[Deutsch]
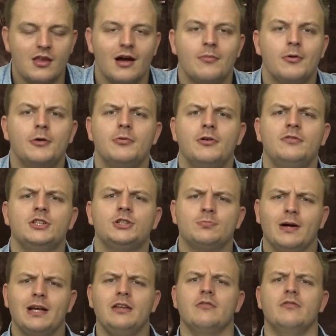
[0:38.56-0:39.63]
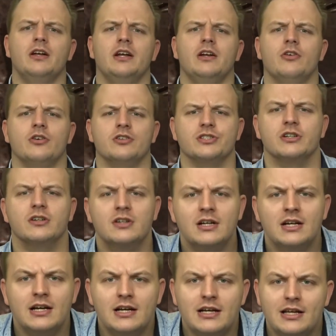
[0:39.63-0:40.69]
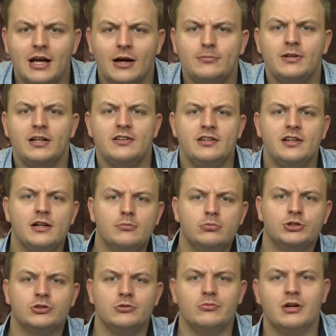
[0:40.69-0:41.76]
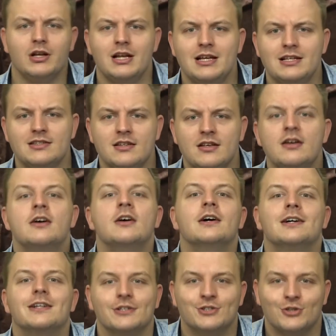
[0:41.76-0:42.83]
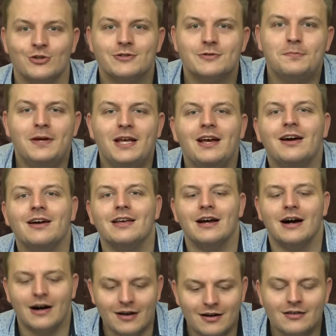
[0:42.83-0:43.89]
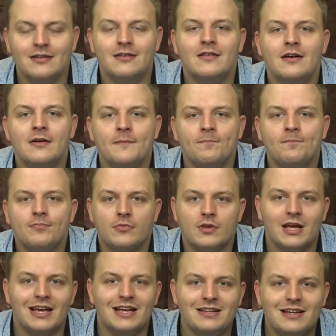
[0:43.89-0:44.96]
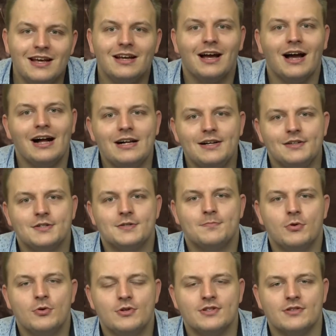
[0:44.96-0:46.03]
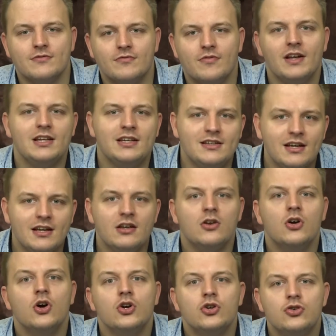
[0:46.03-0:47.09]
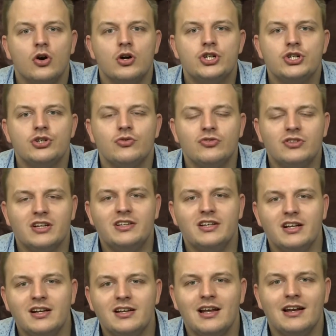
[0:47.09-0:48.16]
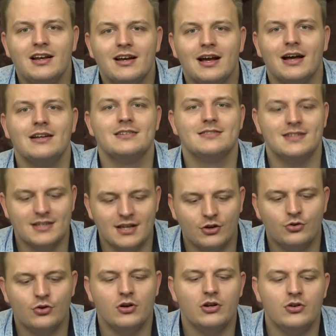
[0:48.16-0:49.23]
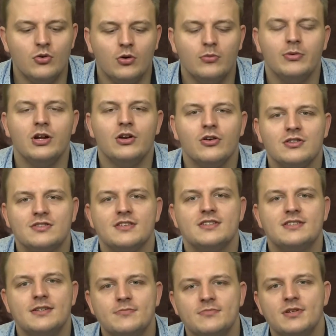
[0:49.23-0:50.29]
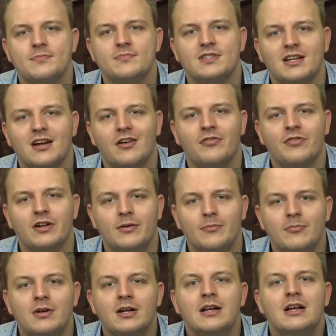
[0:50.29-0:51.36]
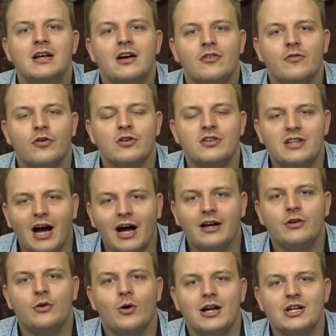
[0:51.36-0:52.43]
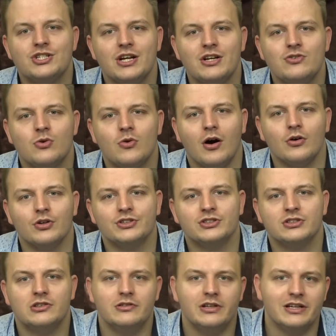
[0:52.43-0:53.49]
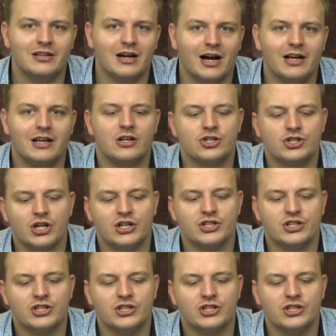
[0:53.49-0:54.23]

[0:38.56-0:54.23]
Aber über was sprechen wir denn heute? Ihr habt den Titel bestimmt gelesen, Suspiria. In den Krallen des Bösen. Wenn ich den deutschen Untertitel nenne, kann es sich natürlich nur um den 1977er Film von Dario Argento aus Italien,